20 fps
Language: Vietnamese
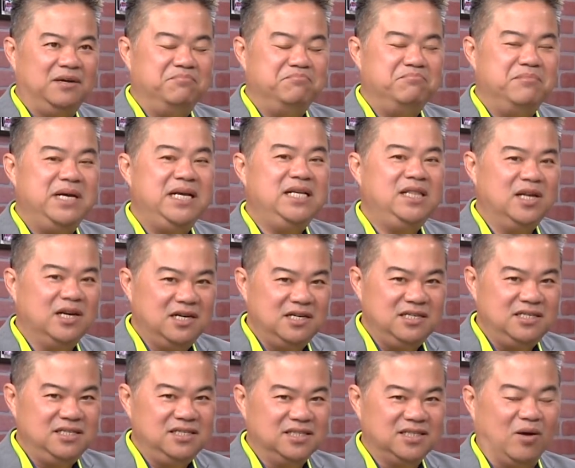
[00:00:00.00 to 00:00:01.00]
bí
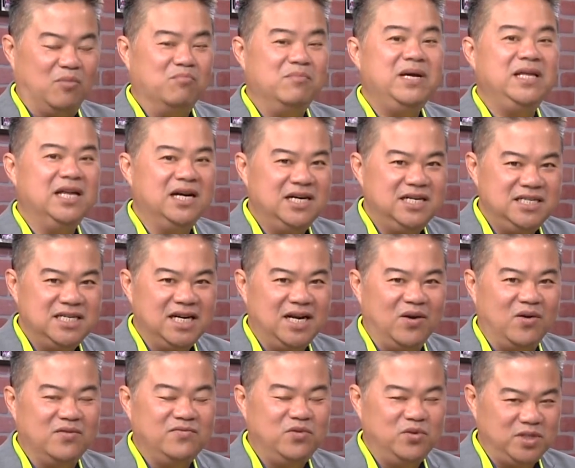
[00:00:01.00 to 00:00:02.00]
thư tổng bí thư đó là
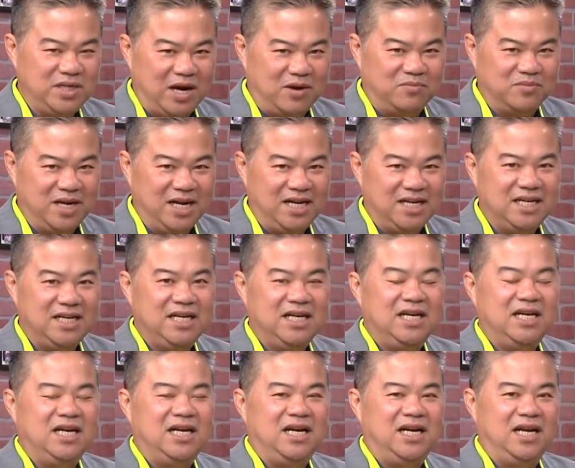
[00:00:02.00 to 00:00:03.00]
Nguyễn Phú Trọng đó
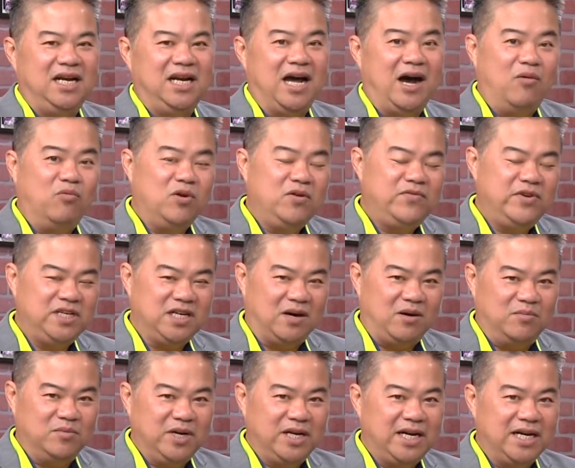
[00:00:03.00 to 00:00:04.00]
là ông Nguyễn Phú
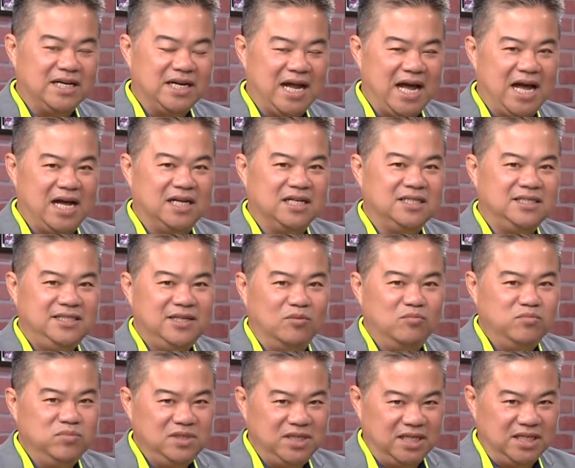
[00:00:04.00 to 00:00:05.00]
Trọng nói rằng là
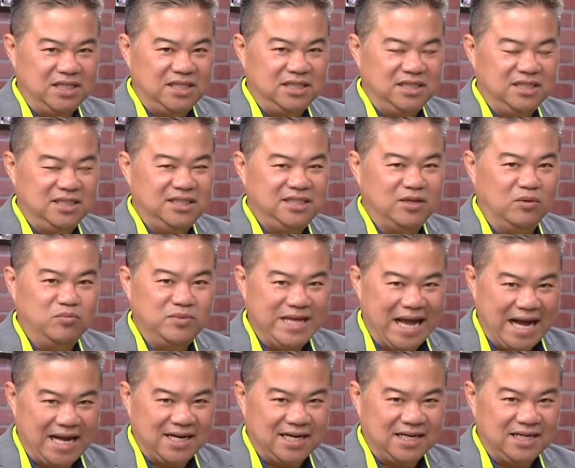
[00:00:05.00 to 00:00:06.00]
chống dịch như chống
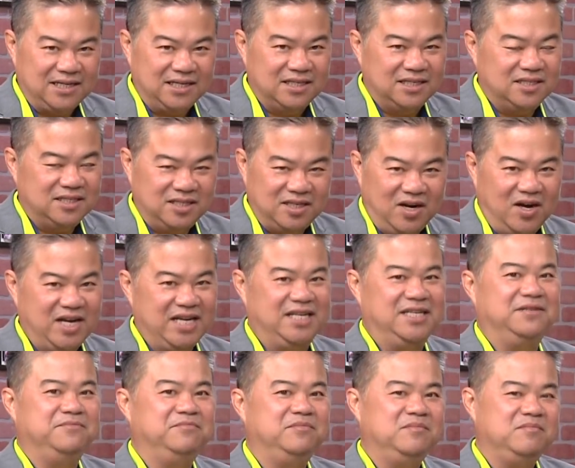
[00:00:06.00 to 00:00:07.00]
giặc rồi
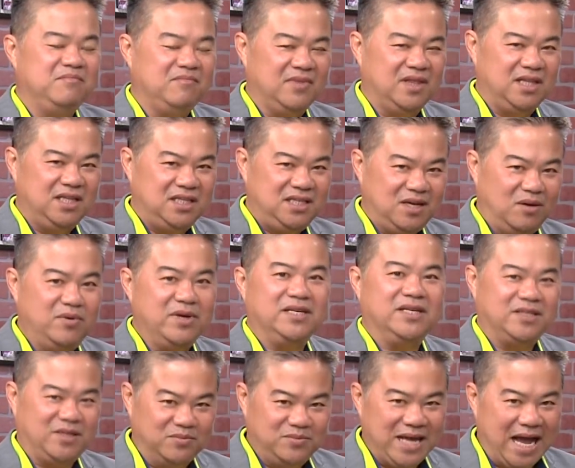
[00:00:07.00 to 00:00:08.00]
chống dịch
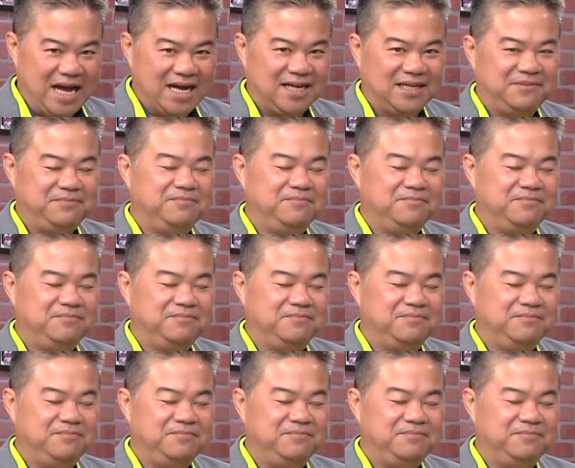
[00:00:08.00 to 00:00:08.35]
như chống giặc